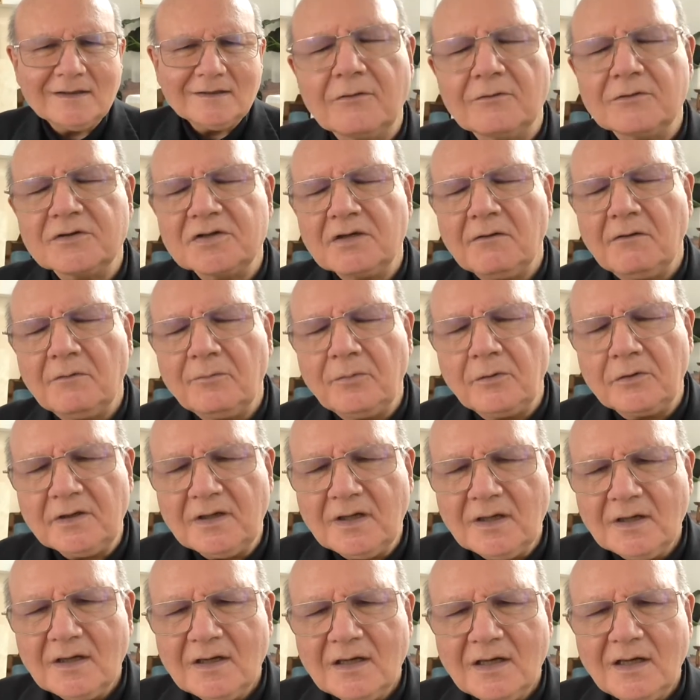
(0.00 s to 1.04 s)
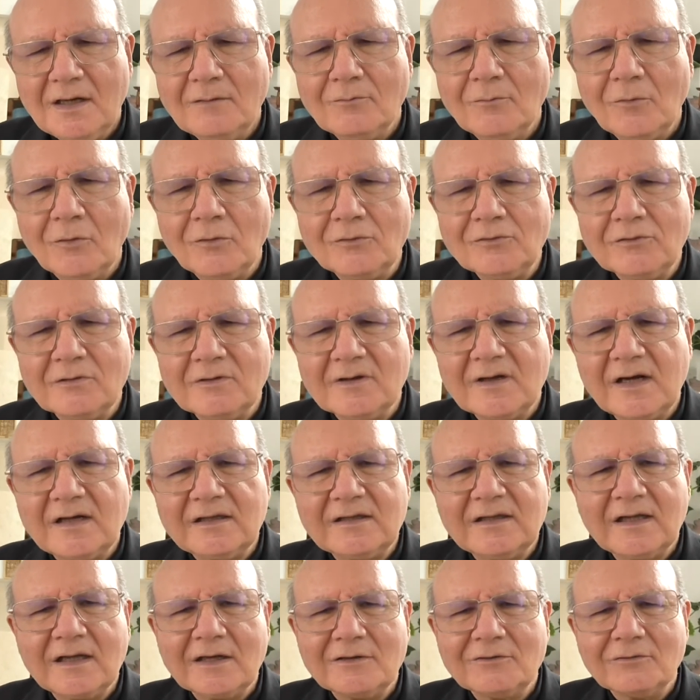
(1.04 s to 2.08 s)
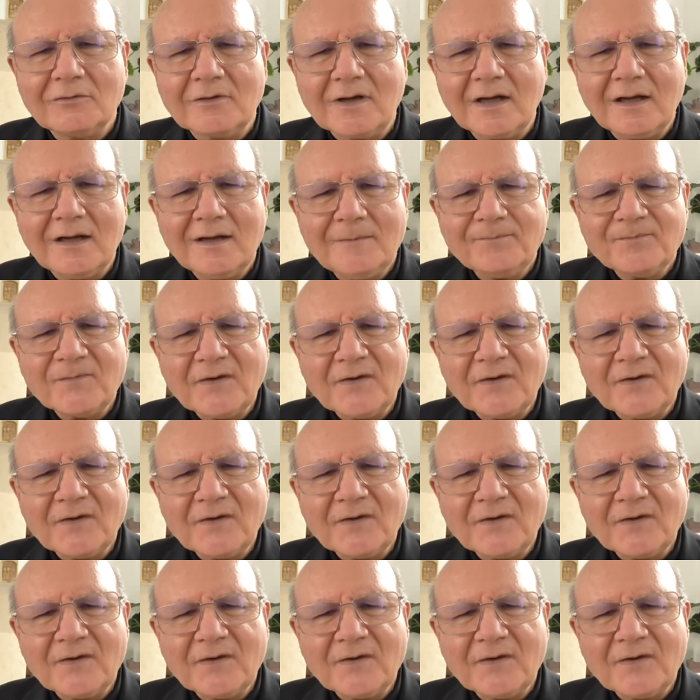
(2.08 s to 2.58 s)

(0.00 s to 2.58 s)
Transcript: conosceva poi il mondo della letteratura